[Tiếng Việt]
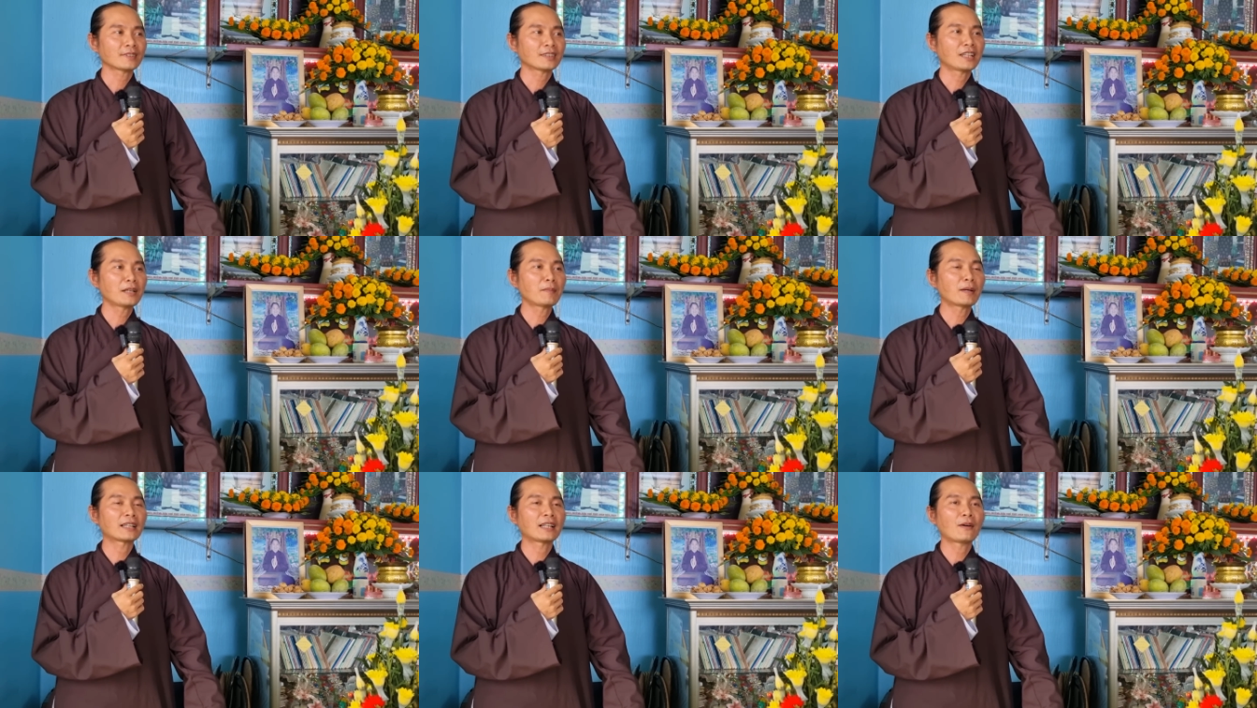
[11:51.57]

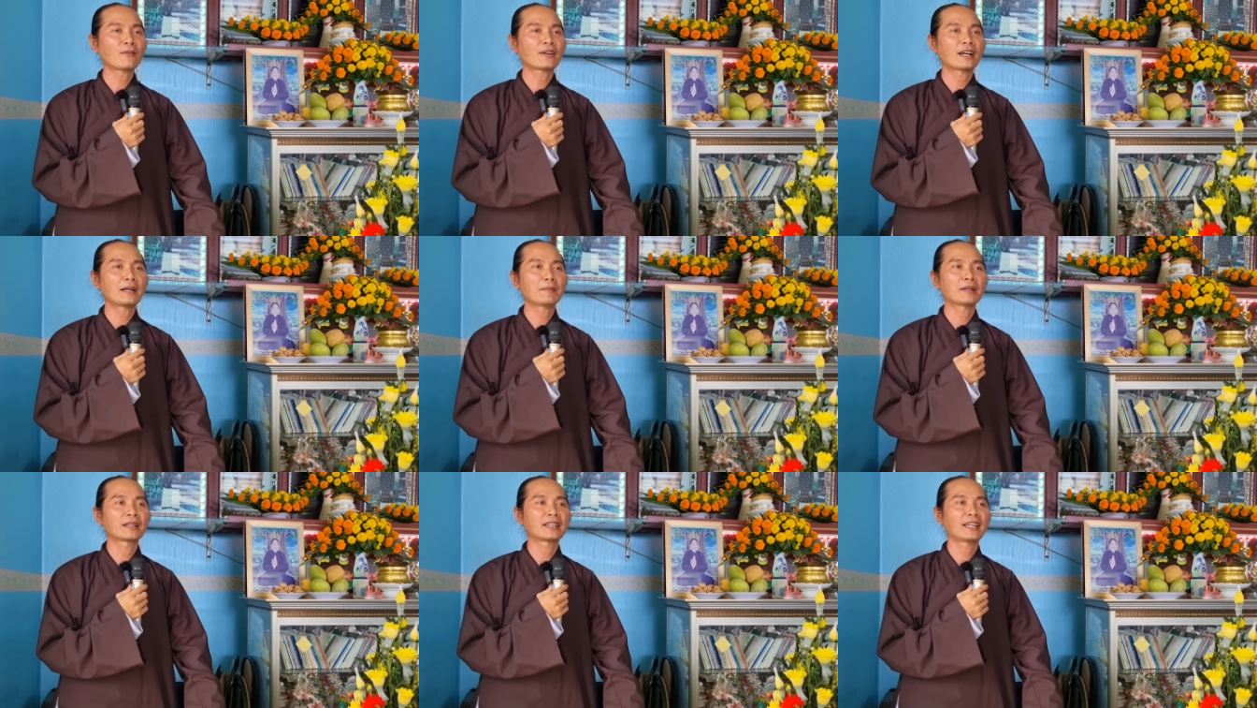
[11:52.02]
Chứ mình không
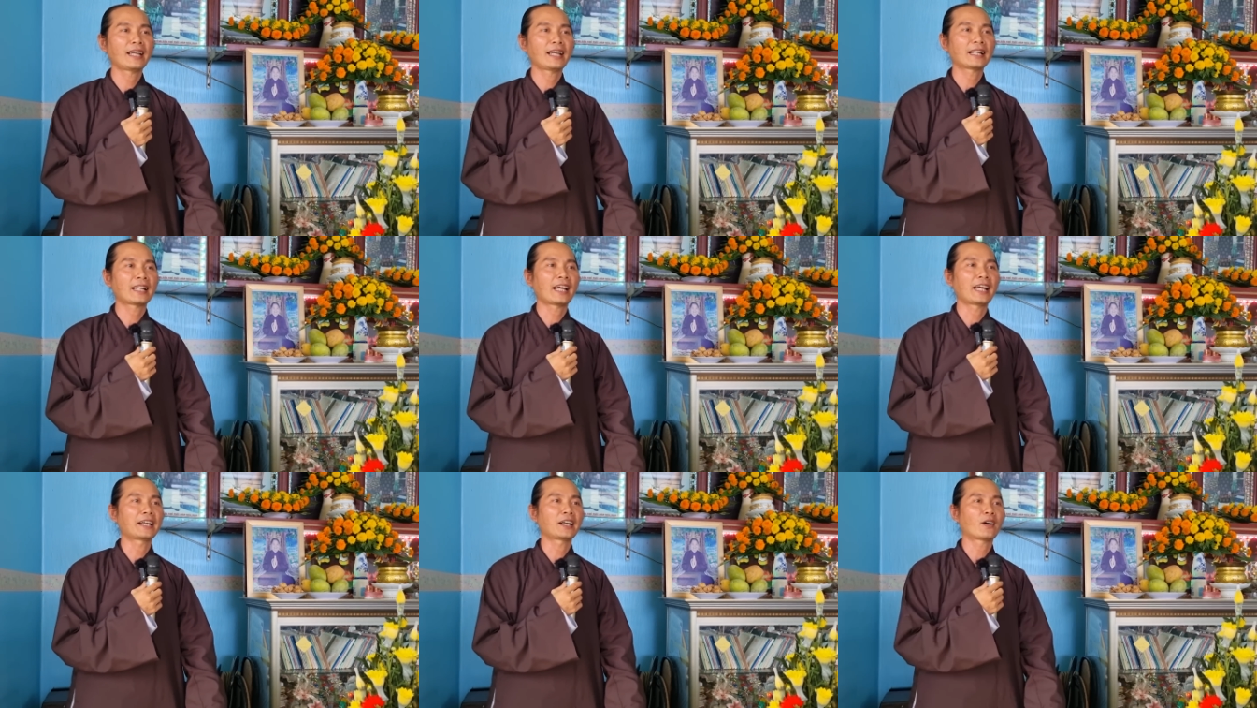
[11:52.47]
phải mình
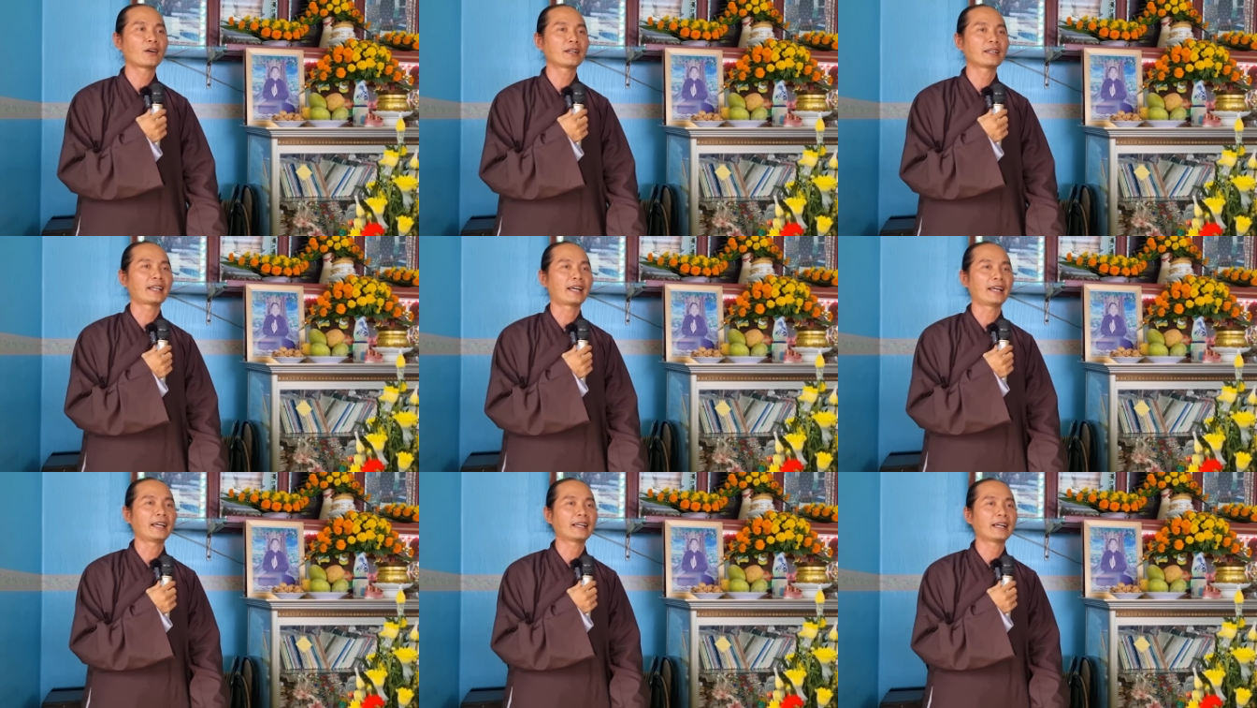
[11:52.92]
nghe thầy nói
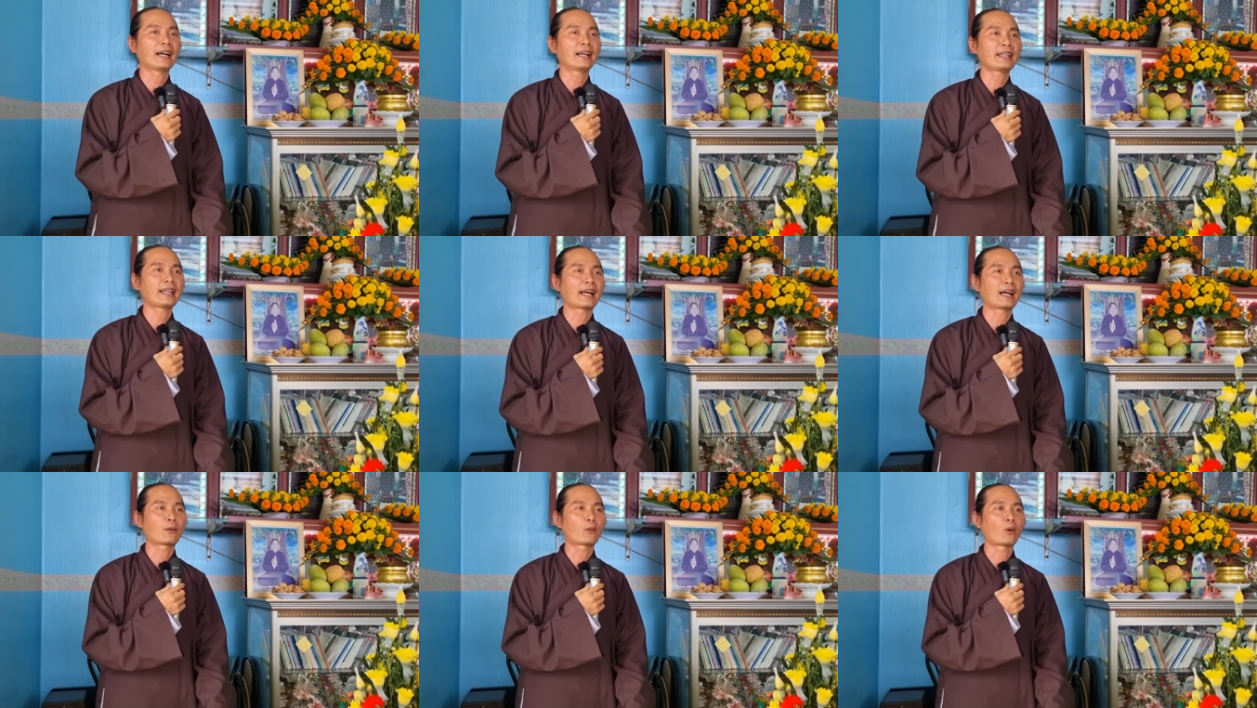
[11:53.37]
vậy cái ở
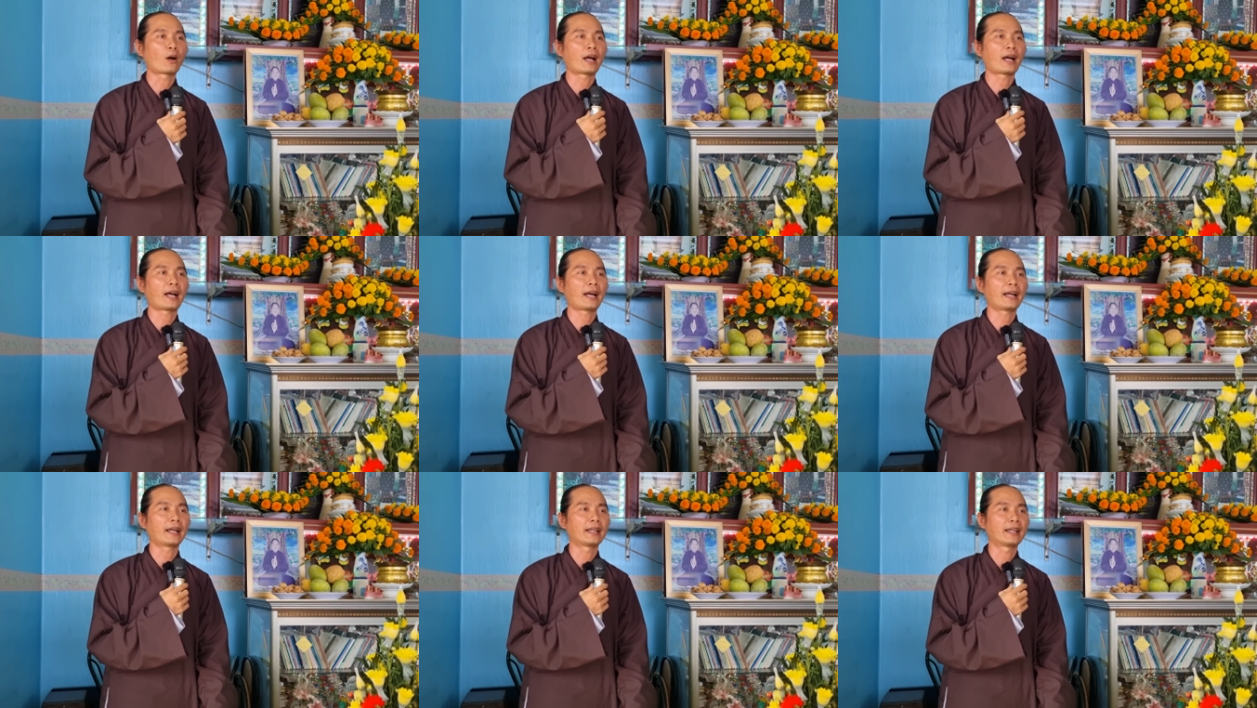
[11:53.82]
nhà
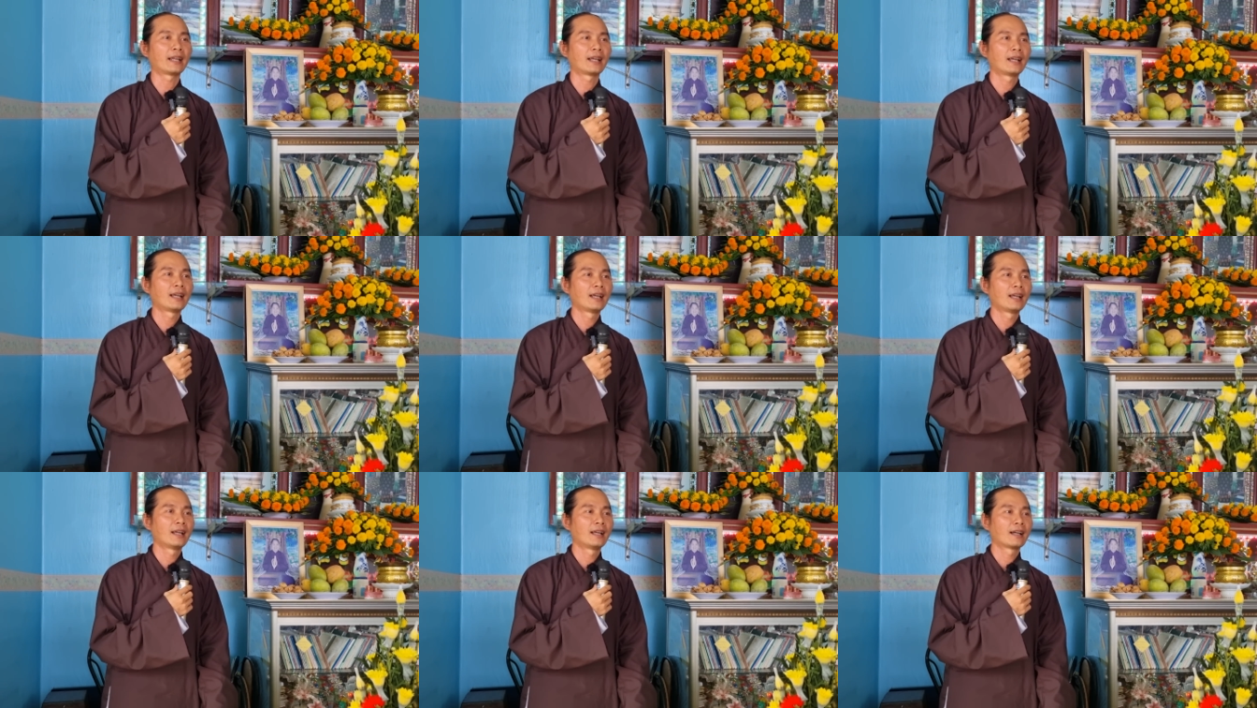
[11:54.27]
hoài
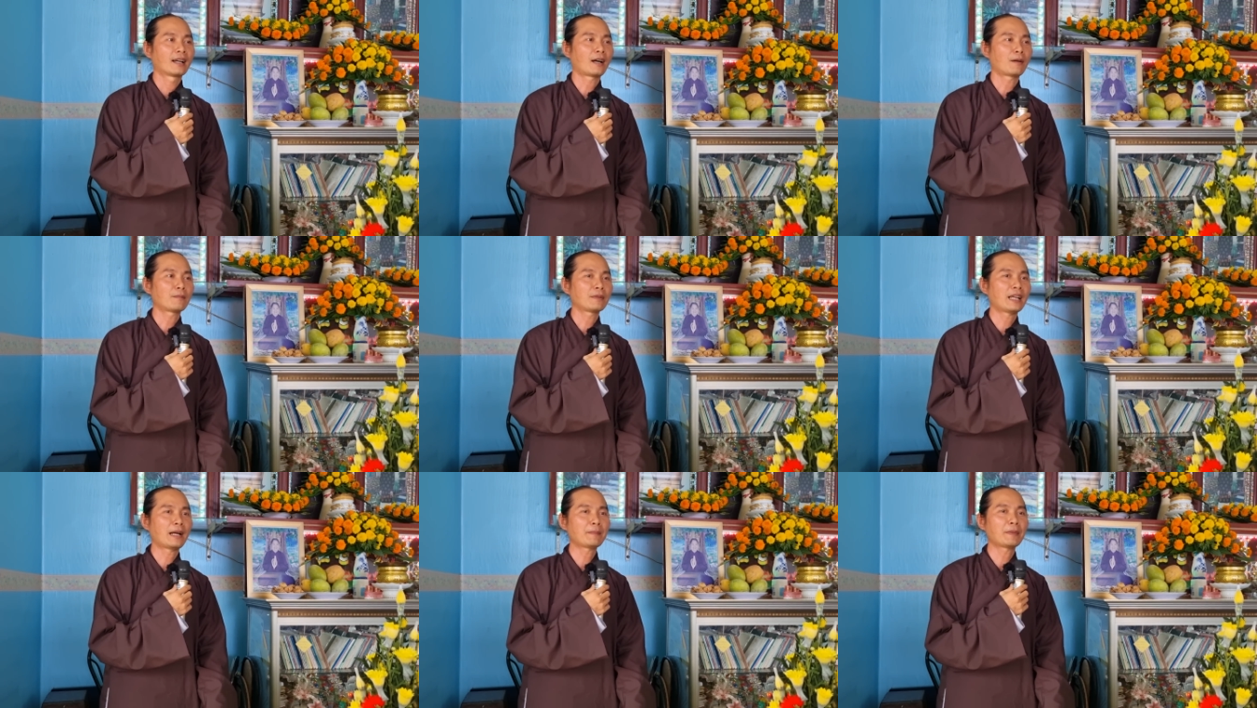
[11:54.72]

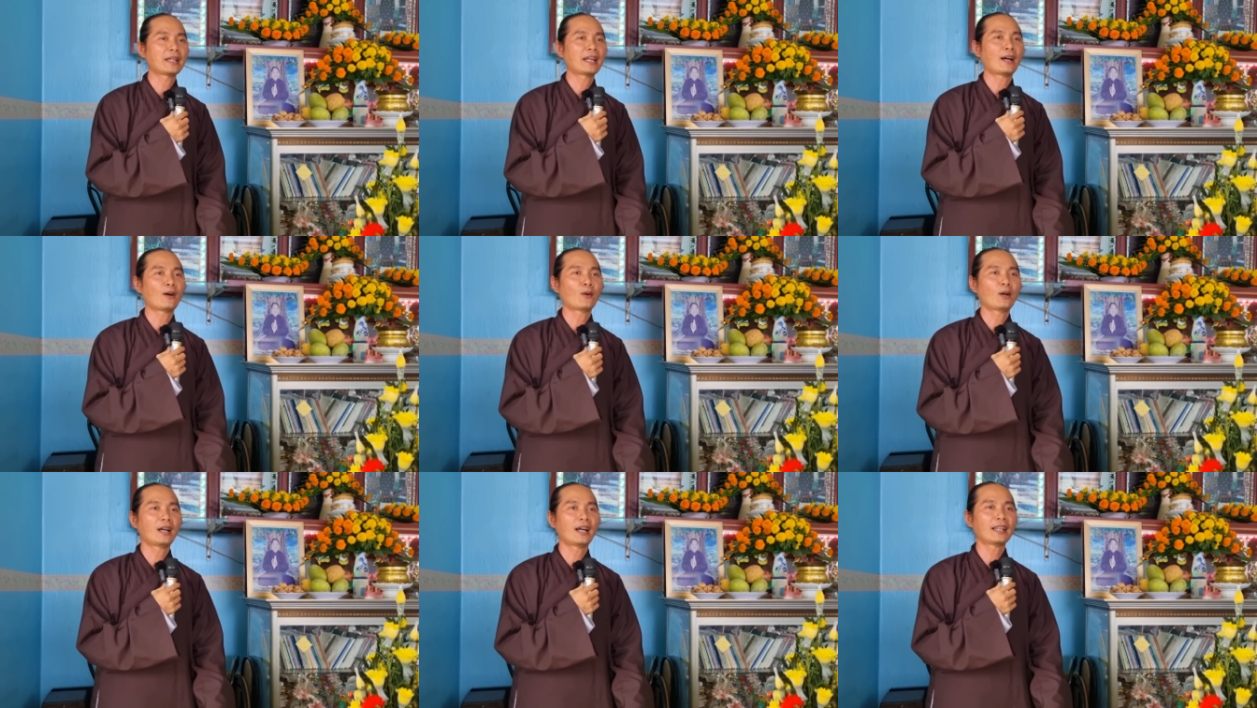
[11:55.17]
không dám đi
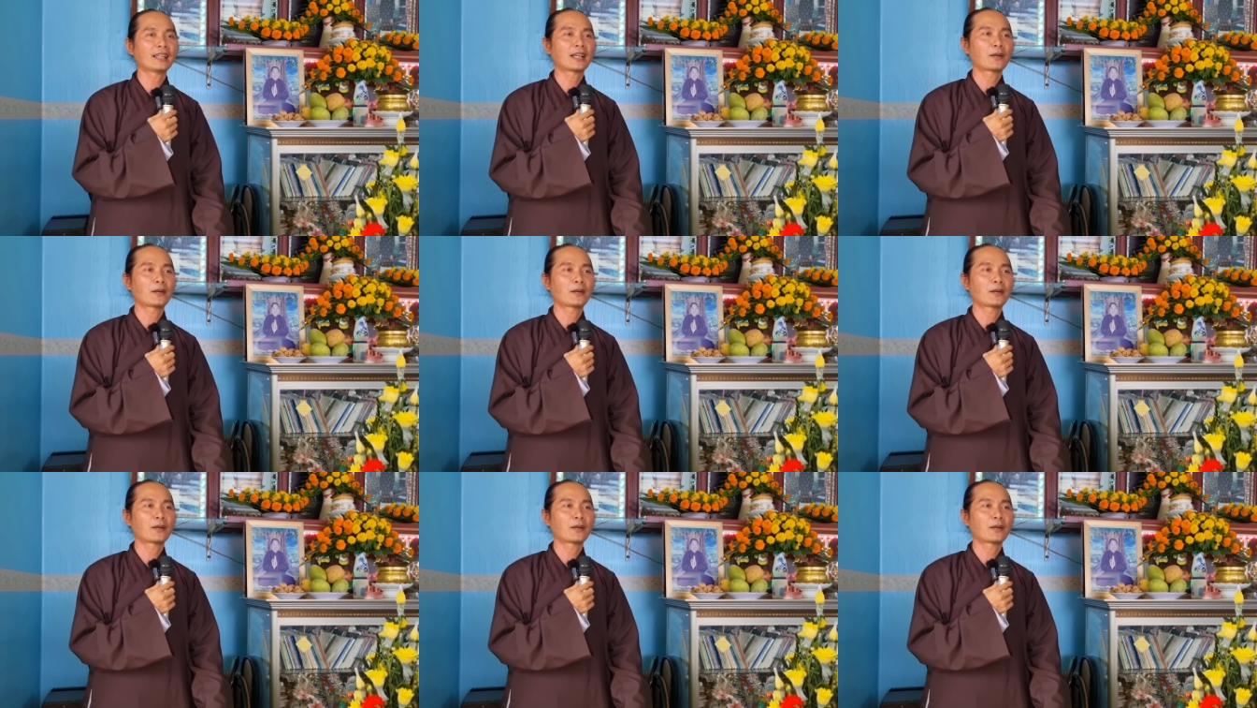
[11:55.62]
đâu hết.